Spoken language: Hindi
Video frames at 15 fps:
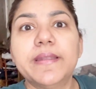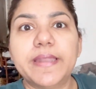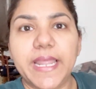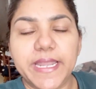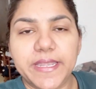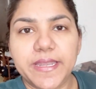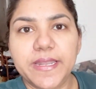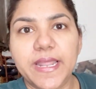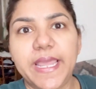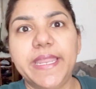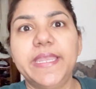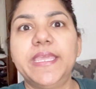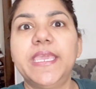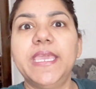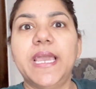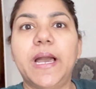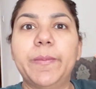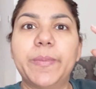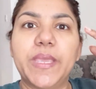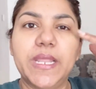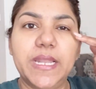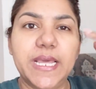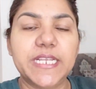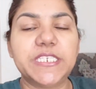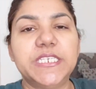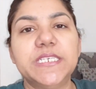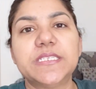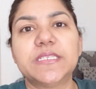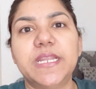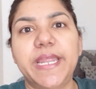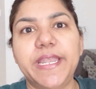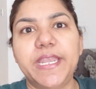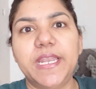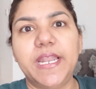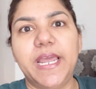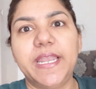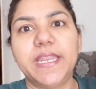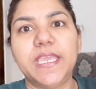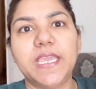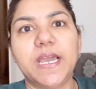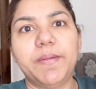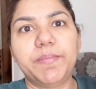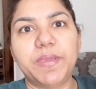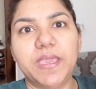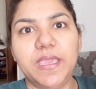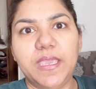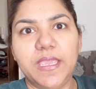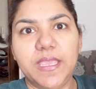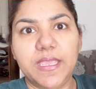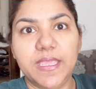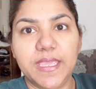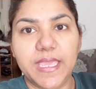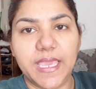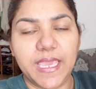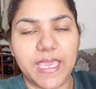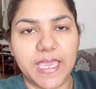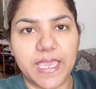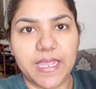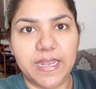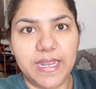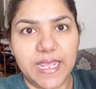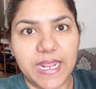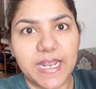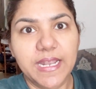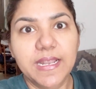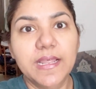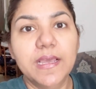99 की आपकी लैशेज 99 की आपकी ये नेल